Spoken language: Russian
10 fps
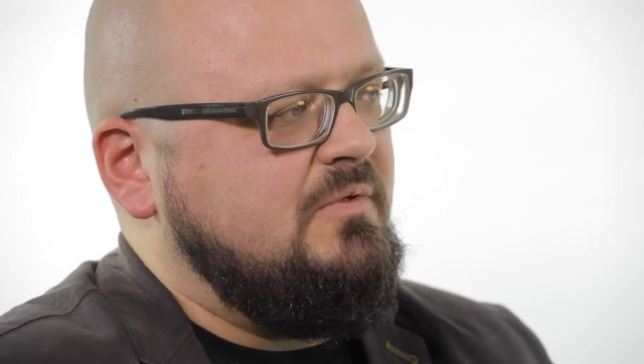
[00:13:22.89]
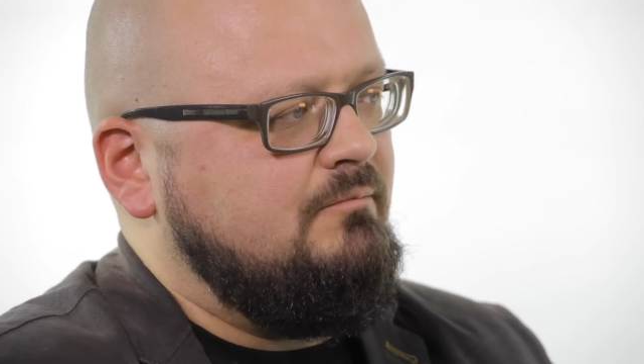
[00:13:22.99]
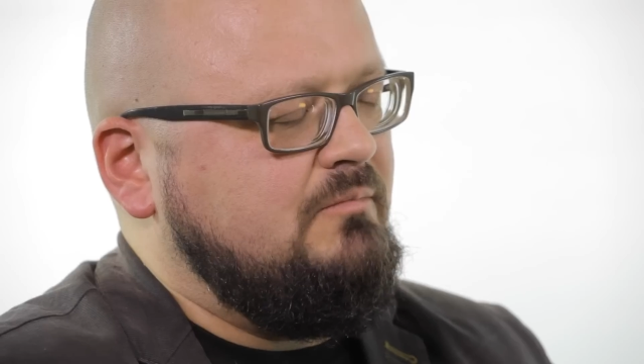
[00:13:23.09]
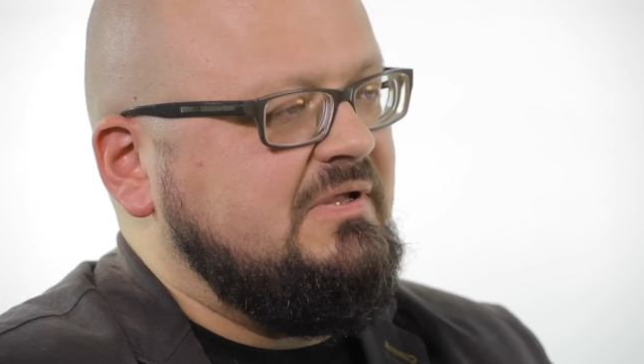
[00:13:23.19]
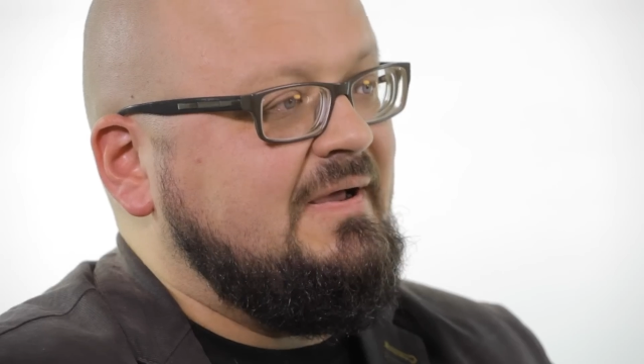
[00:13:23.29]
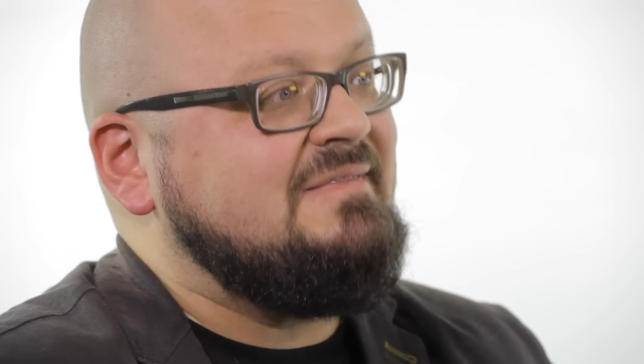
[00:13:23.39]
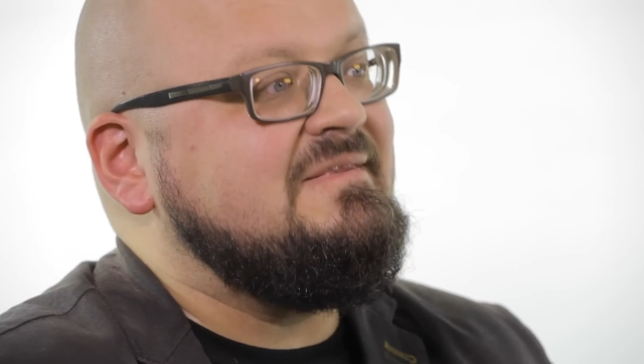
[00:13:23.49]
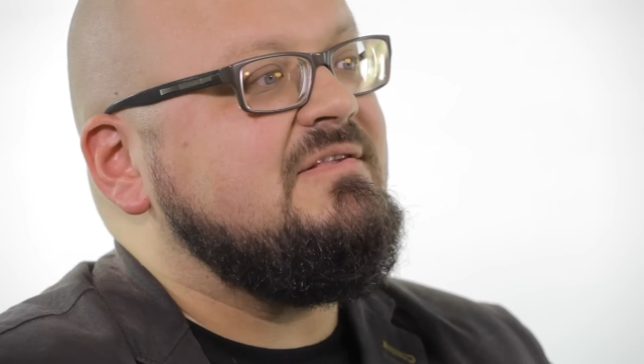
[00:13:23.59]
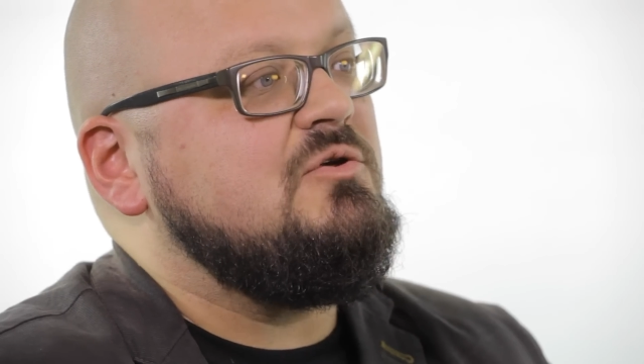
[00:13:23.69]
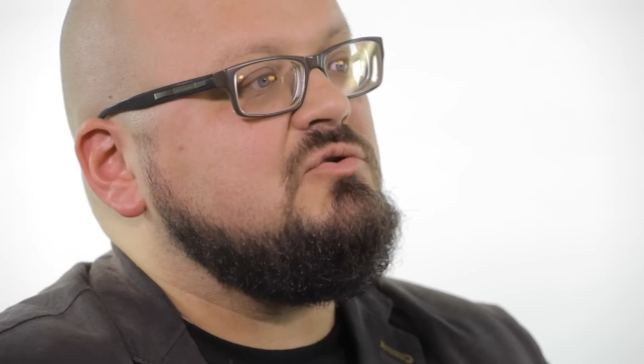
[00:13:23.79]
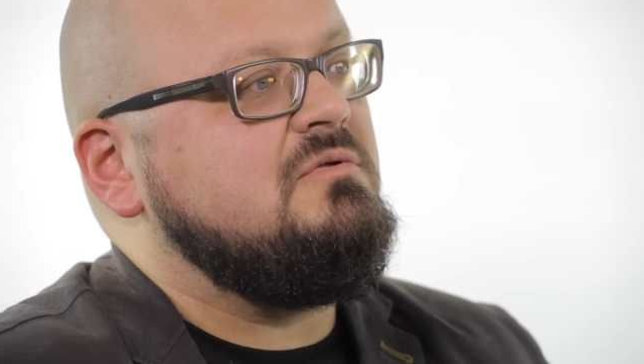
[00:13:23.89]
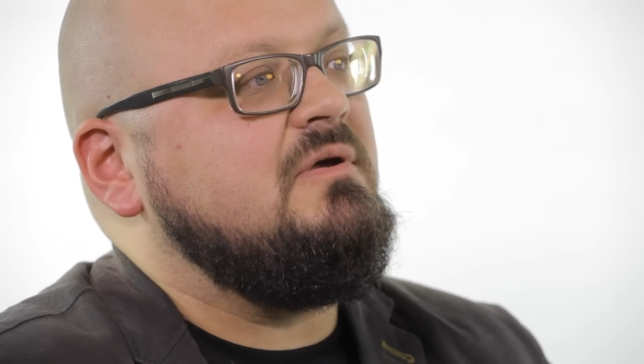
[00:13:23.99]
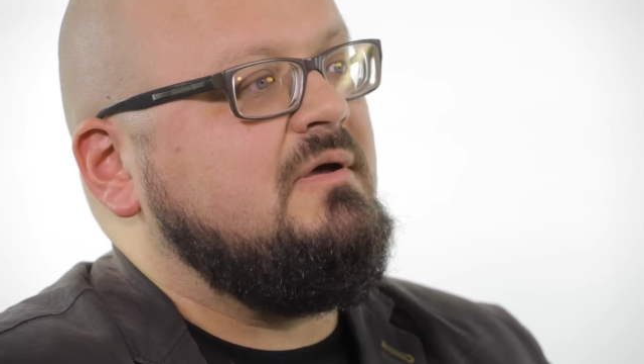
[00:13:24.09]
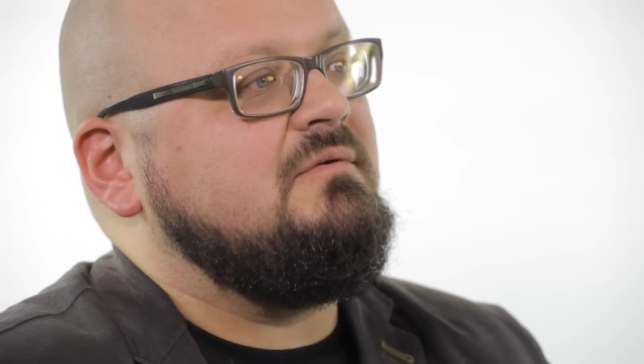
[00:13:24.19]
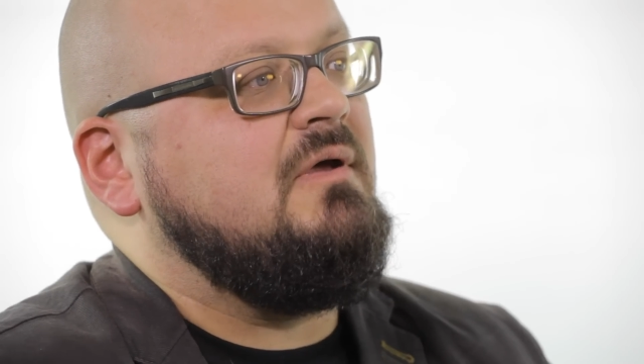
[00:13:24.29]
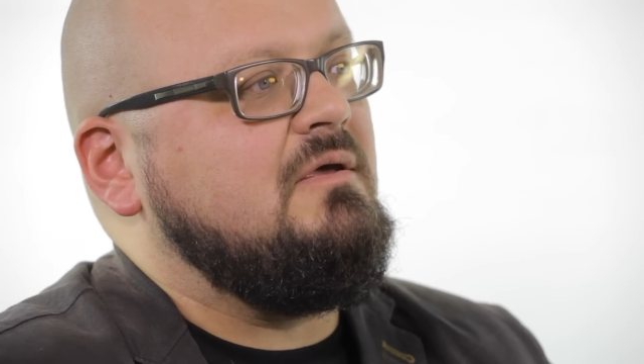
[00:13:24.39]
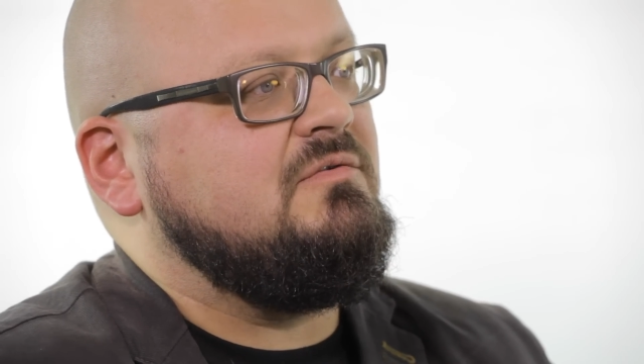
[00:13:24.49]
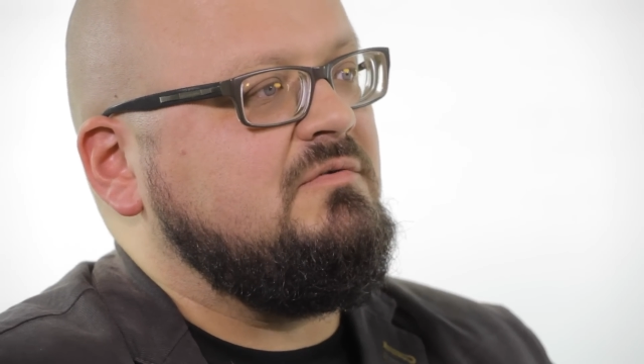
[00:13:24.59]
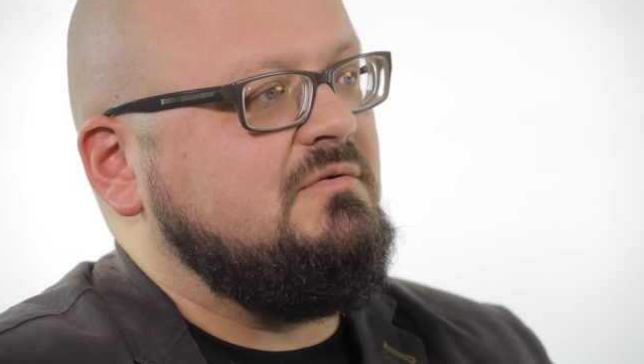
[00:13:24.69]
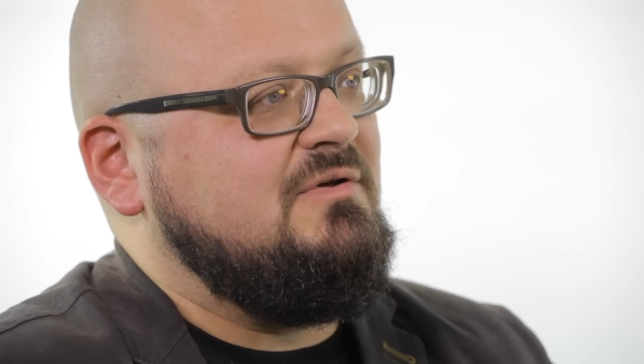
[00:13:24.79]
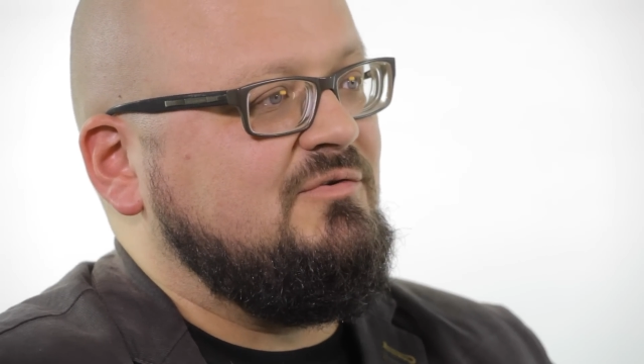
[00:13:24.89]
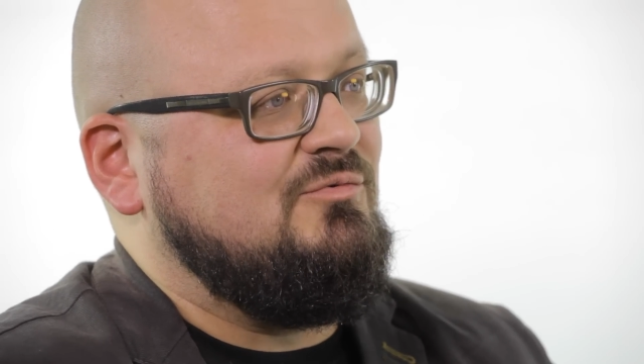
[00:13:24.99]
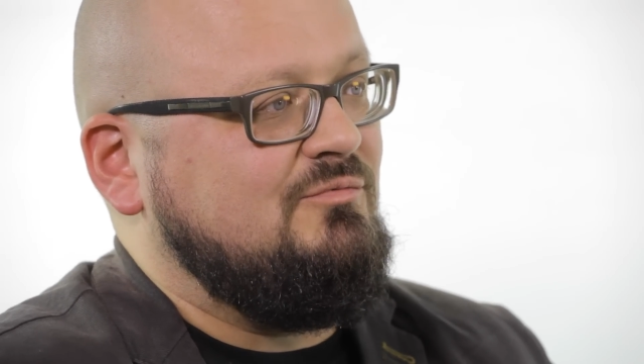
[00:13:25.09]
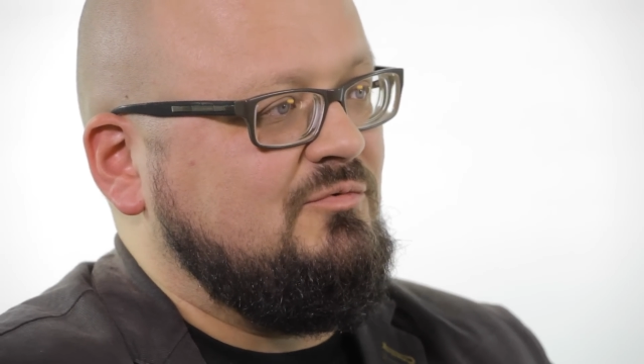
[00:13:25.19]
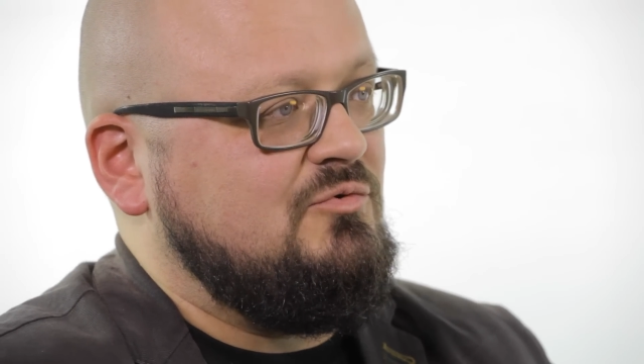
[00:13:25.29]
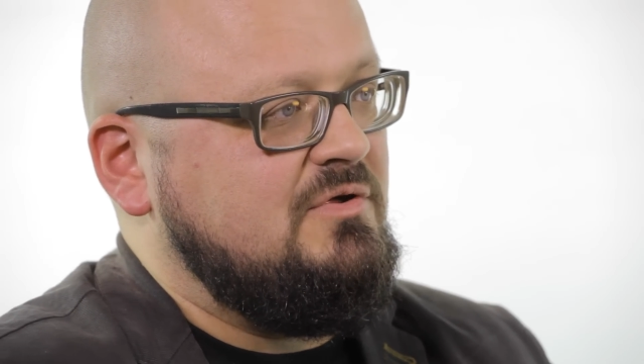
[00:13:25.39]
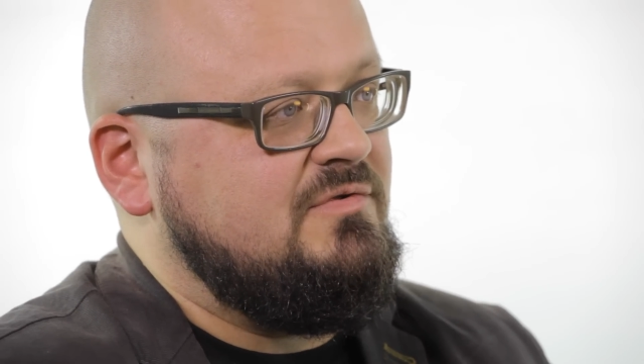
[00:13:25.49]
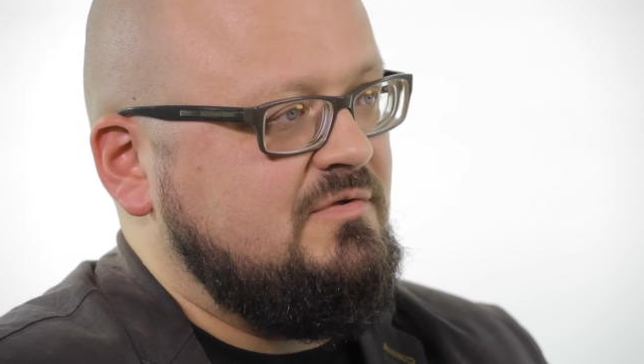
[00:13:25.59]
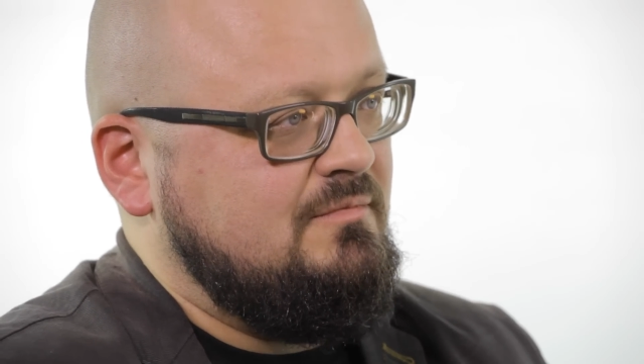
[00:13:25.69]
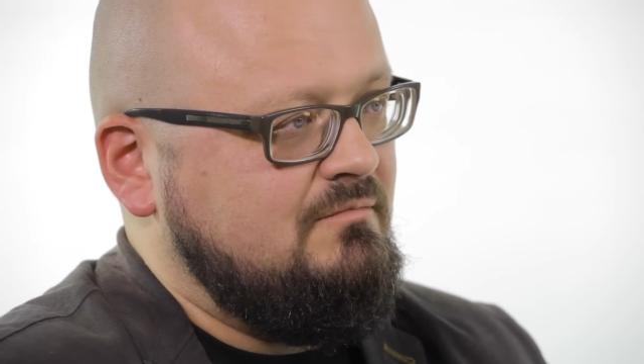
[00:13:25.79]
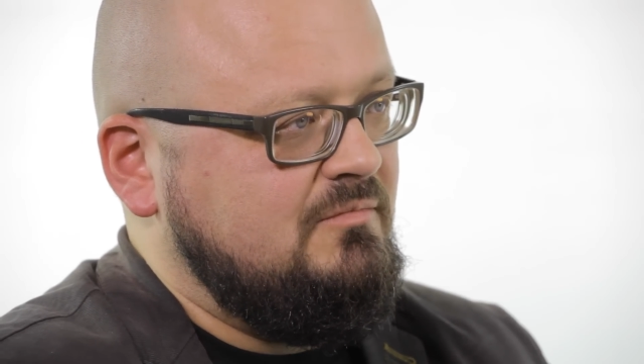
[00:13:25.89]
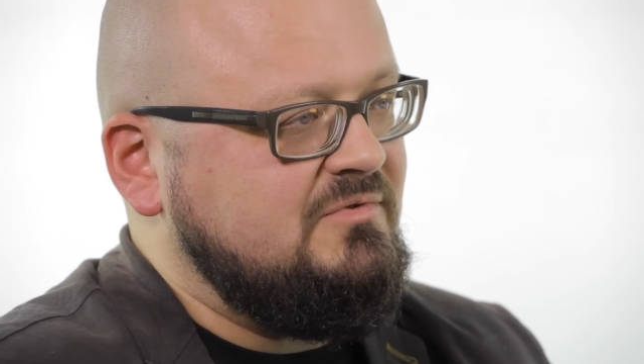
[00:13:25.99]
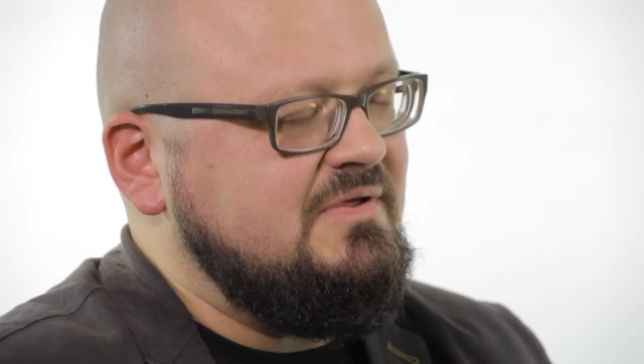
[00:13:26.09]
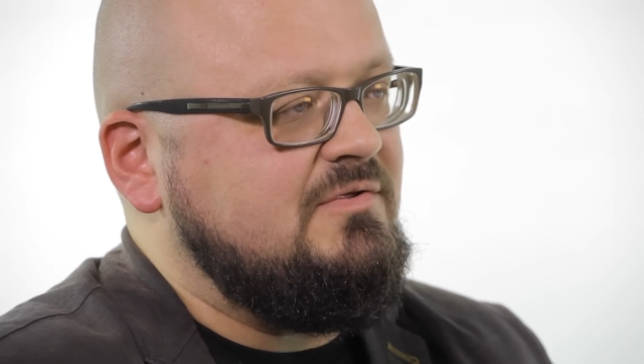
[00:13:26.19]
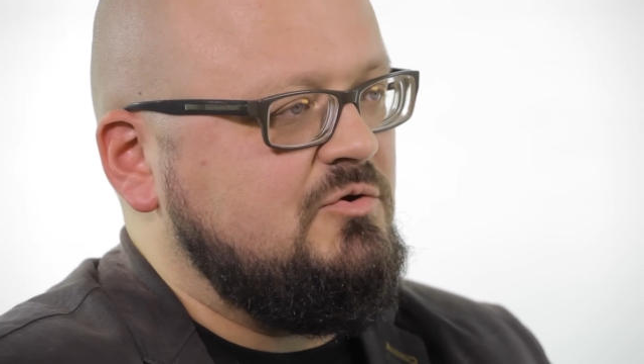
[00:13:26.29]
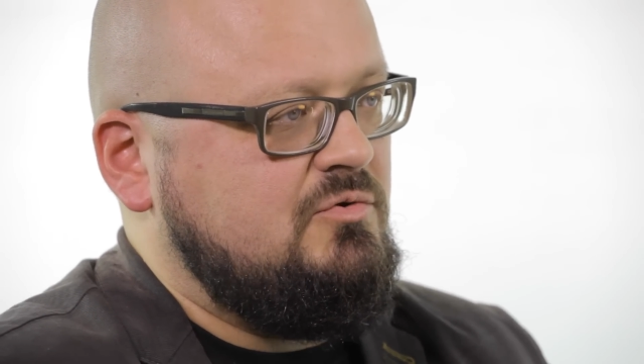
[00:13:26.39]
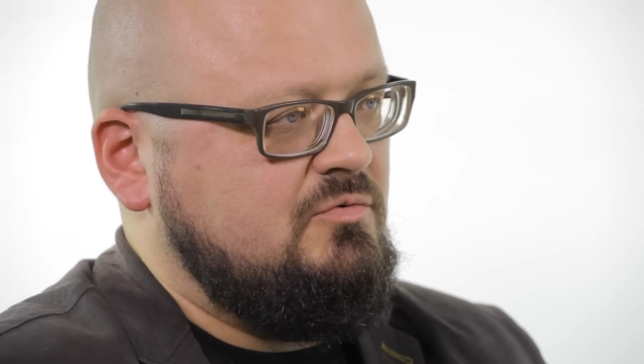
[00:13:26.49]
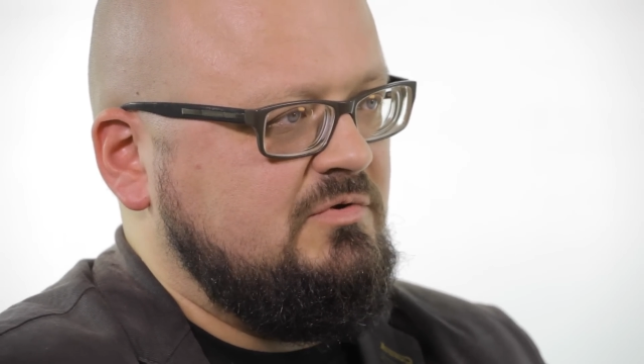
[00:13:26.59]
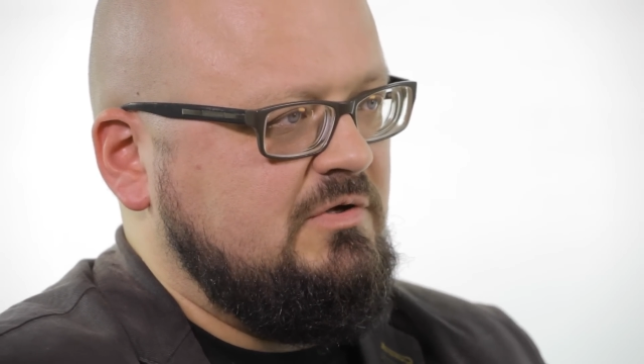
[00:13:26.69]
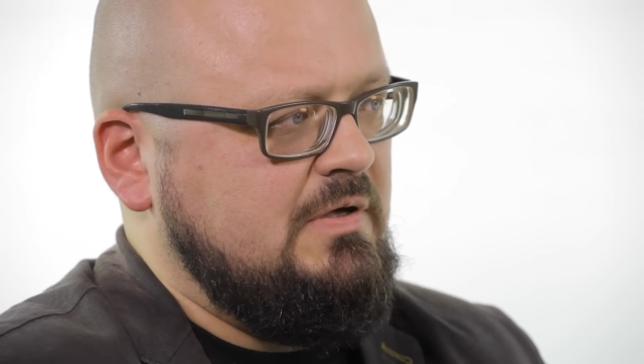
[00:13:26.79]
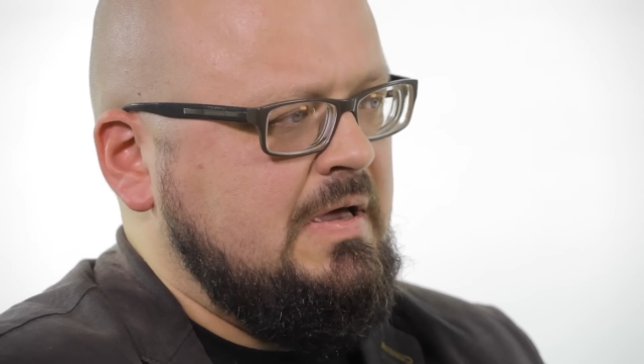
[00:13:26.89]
многотысячные конгрессы да, с, с участием тысяч людей.